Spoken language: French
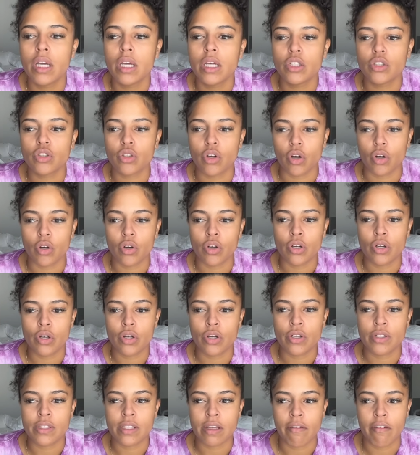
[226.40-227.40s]
Genre
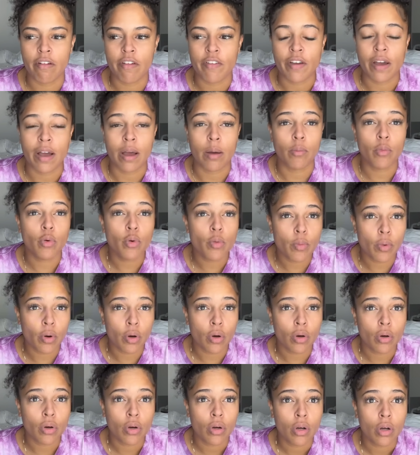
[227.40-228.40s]
euh, ça va faire un
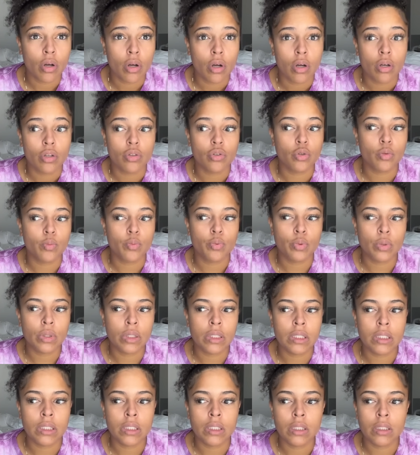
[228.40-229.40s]
moment
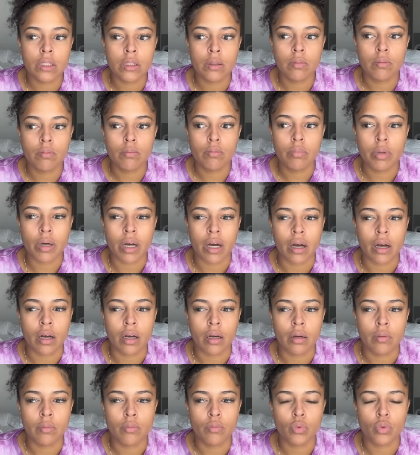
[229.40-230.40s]
depuis
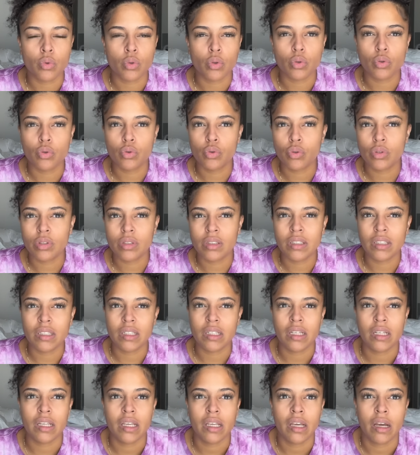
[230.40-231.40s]
bah, mon retour
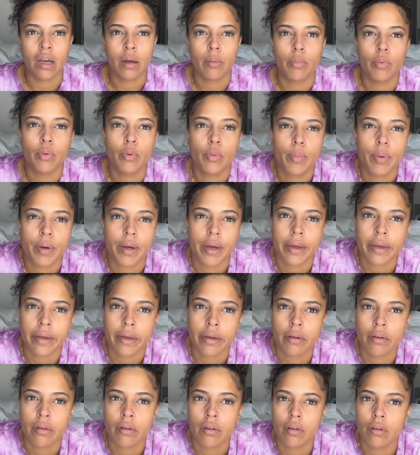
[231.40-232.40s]
délai à peu
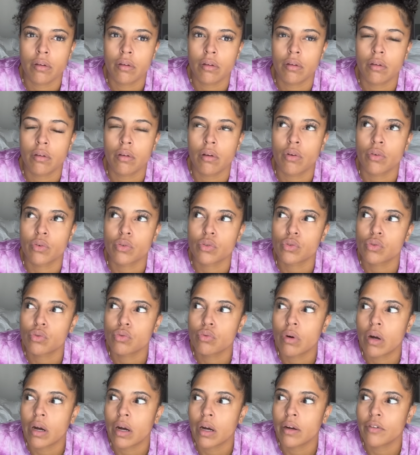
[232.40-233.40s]
près en
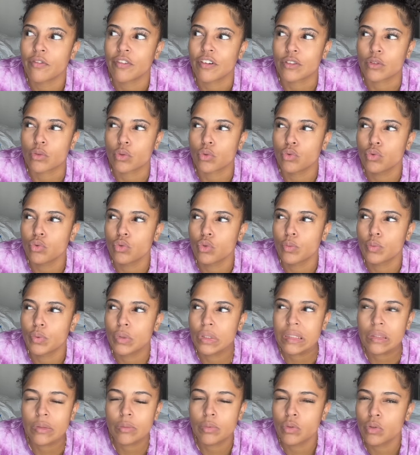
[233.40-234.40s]
soi, enfin surtout
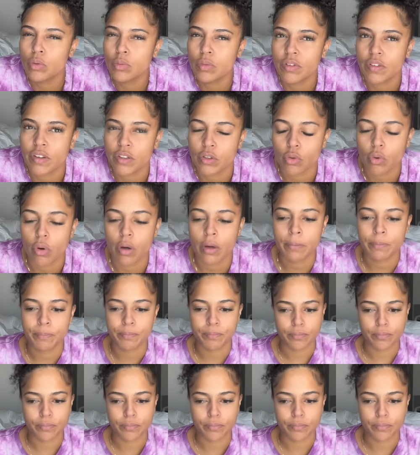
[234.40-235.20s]
depuis début 2023,